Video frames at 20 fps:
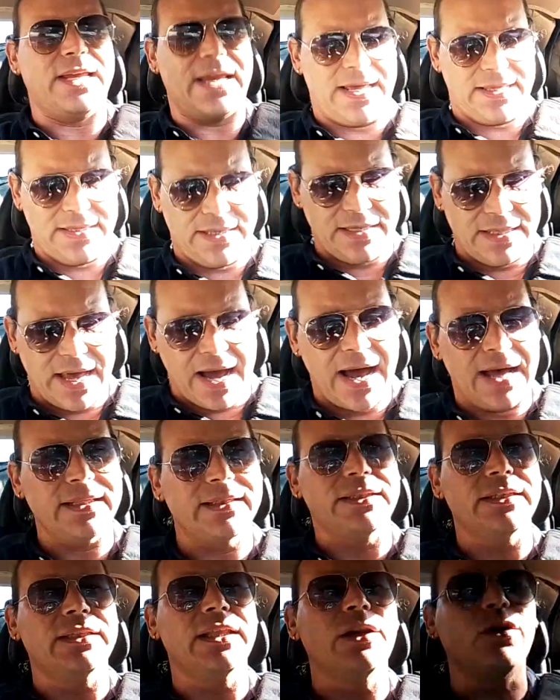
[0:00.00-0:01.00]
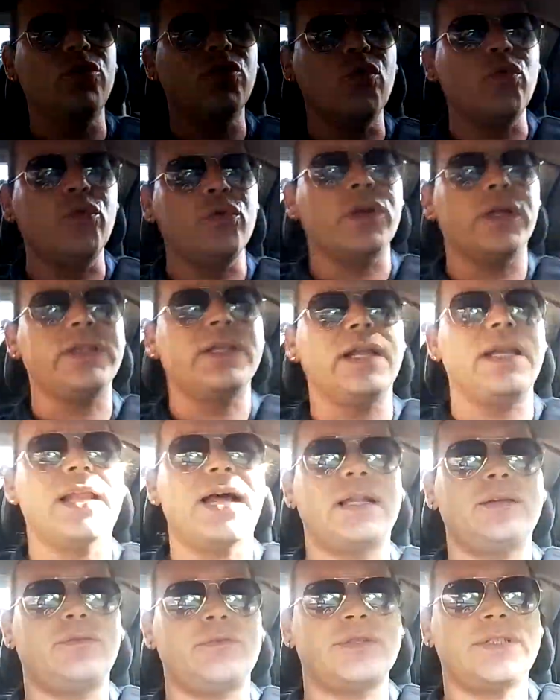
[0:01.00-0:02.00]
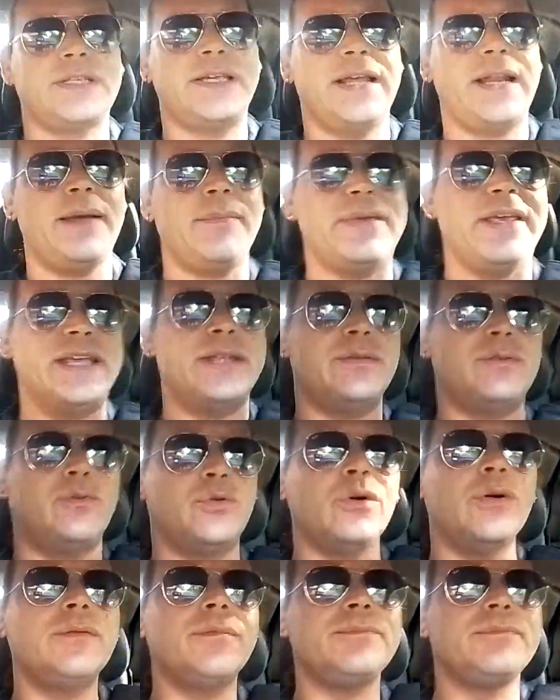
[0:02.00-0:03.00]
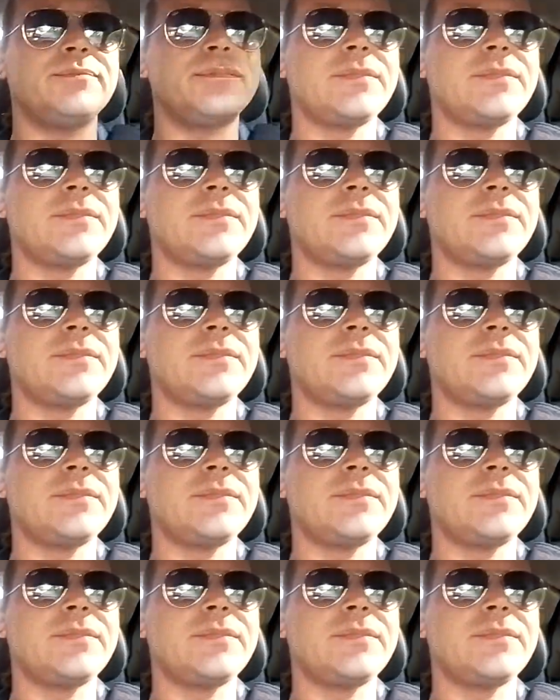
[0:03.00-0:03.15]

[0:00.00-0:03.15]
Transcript: i candidati dell'uno e dell'altro schieramento,